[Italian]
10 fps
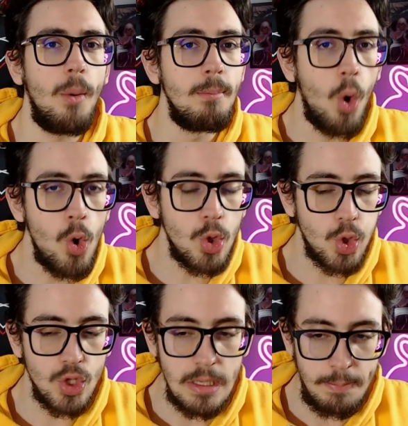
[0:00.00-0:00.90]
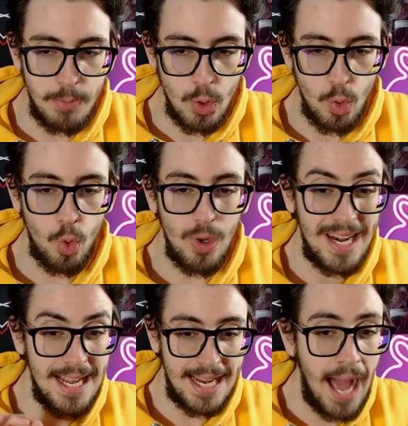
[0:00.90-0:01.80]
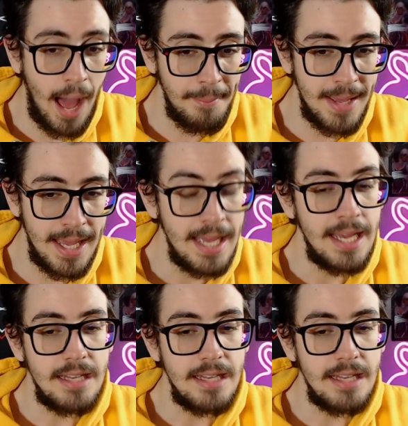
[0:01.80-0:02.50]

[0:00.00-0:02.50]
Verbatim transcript: molto di più legame